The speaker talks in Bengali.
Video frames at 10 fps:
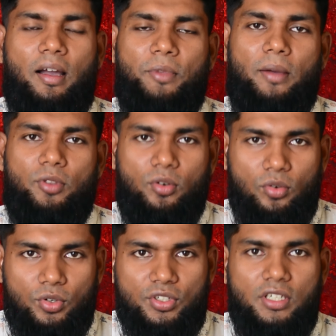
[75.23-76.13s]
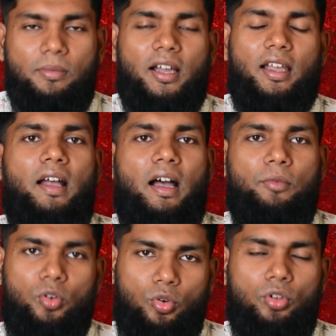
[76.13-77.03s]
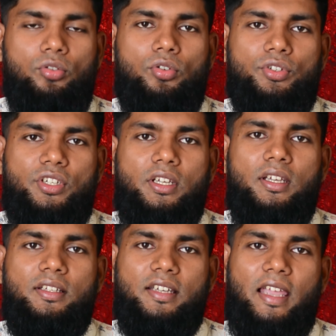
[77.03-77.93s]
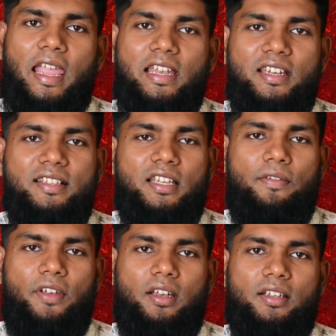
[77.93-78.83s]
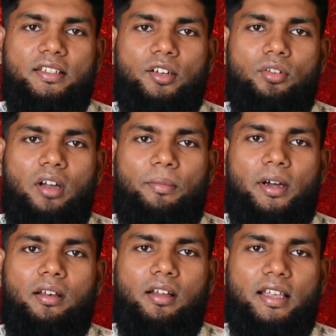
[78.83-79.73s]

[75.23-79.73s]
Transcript: আমি আবেদন করছি বা আমি অনুরোধ করছি যে এই টিন সার্টিফিকেটটি যেন আমার